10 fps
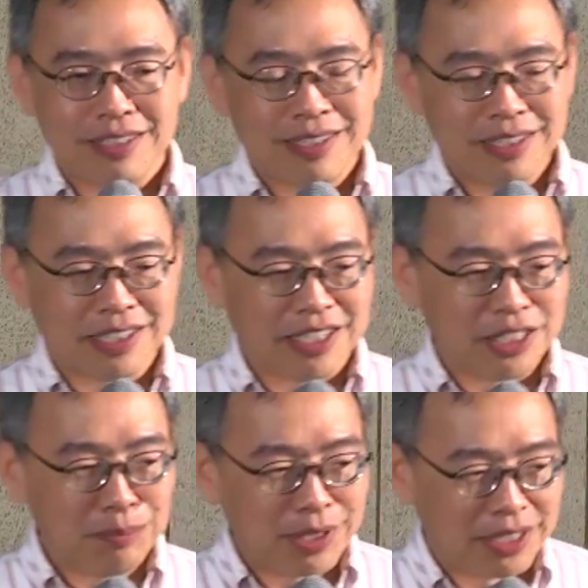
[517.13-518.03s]
课程已
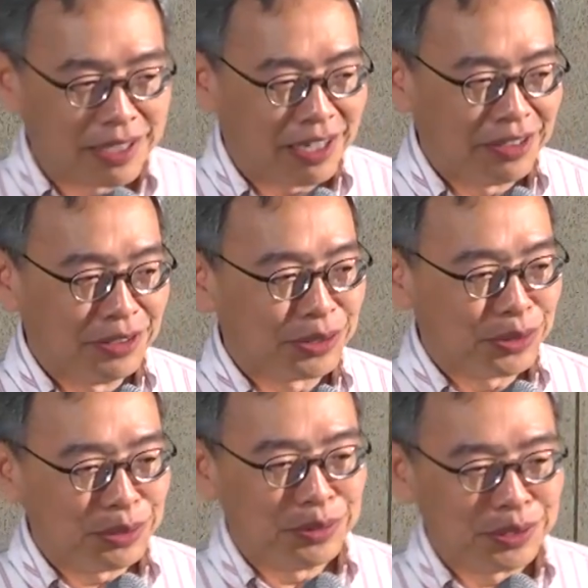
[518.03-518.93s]
经不可考了，
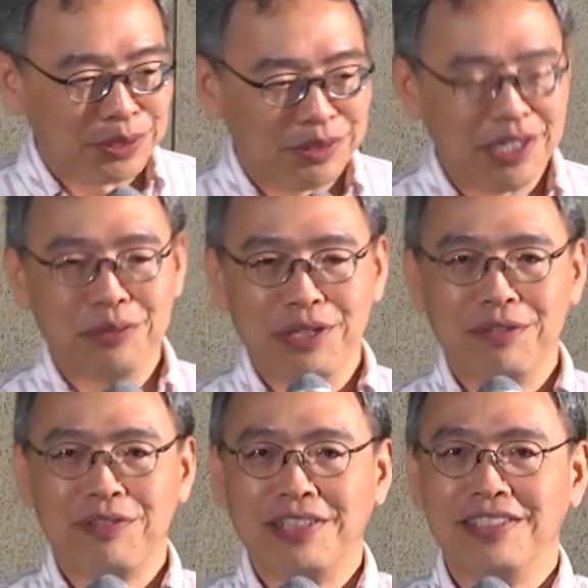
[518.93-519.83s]
所以我就认
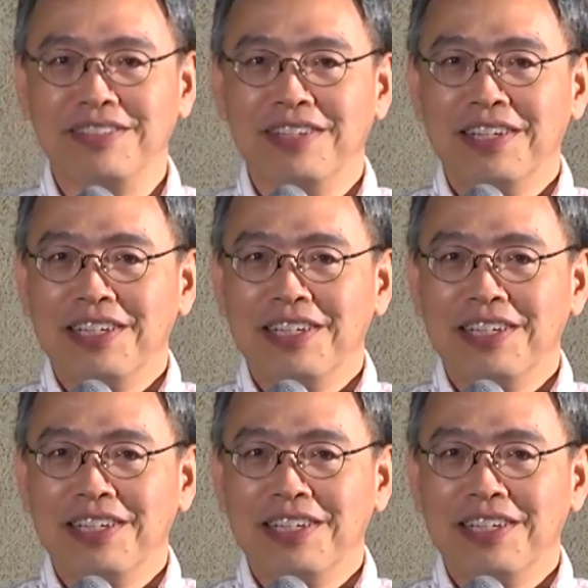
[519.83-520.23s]
为，反正